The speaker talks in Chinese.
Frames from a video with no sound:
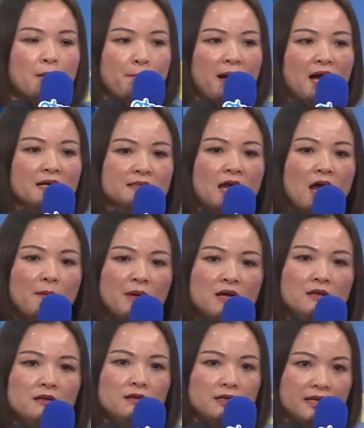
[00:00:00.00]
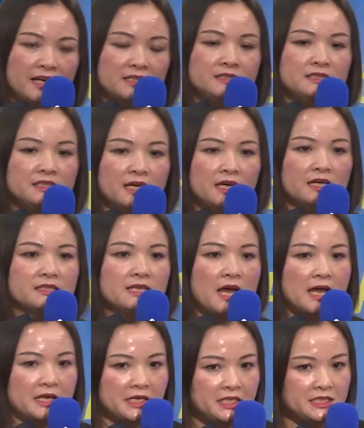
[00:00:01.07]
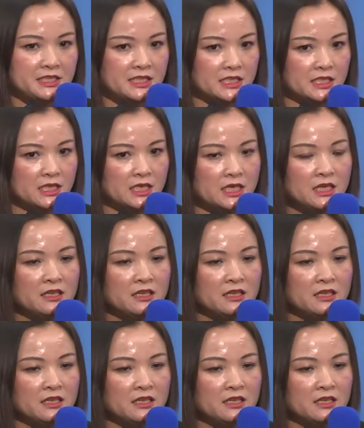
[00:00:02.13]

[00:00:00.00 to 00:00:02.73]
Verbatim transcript: 把他们连接在一起，